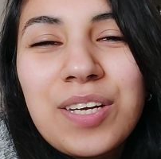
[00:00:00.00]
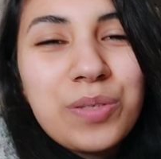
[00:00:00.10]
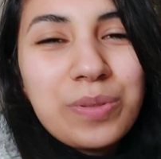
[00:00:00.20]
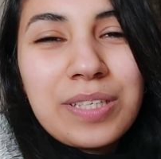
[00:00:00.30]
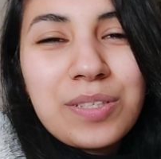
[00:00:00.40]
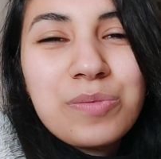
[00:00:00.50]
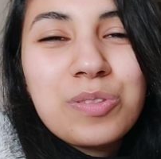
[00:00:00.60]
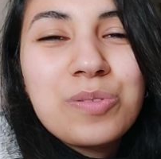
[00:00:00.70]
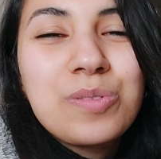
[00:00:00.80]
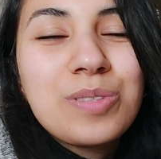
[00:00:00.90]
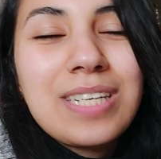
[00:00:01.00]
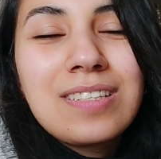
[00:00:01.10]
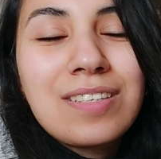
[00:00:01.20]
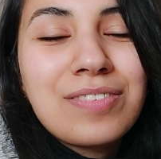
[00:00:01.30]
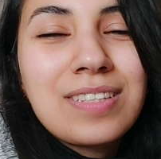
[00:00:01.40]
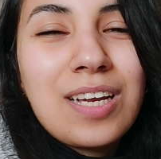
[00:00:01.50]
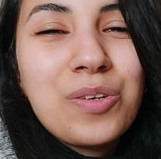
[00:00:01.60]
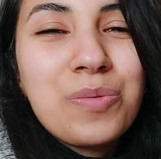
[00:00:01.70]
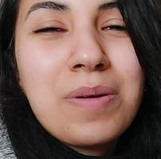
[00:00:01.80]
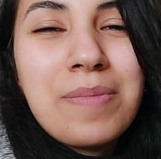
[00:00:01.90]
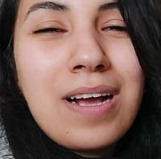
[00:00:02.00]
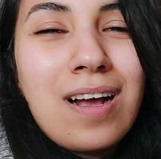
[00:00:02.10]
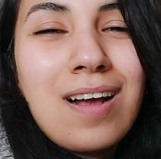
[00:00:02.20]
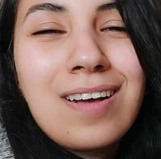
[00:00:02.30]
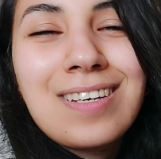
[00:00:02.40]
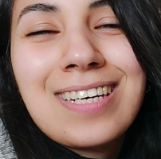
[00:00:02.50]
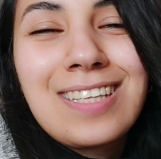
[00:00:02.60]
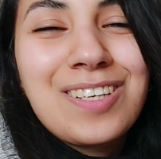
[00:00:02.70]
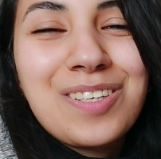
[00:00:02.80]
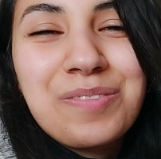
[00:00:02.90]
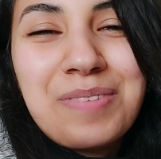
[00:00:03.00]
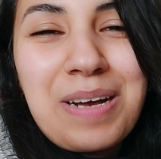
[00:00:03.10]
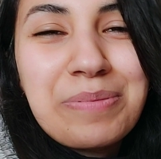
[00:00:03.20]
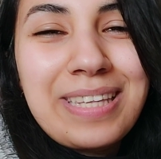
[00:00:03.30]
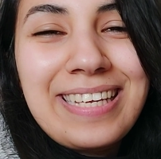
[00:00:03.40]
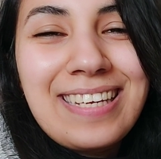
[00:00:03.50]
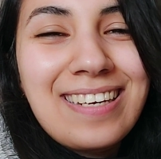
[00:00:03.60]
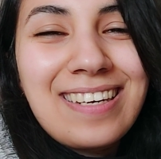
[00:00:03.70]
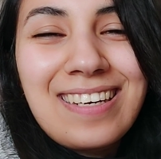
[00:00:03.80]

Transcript: نوريكم شنو كندير في الدار اليوم مع قلت لكم هابط ليا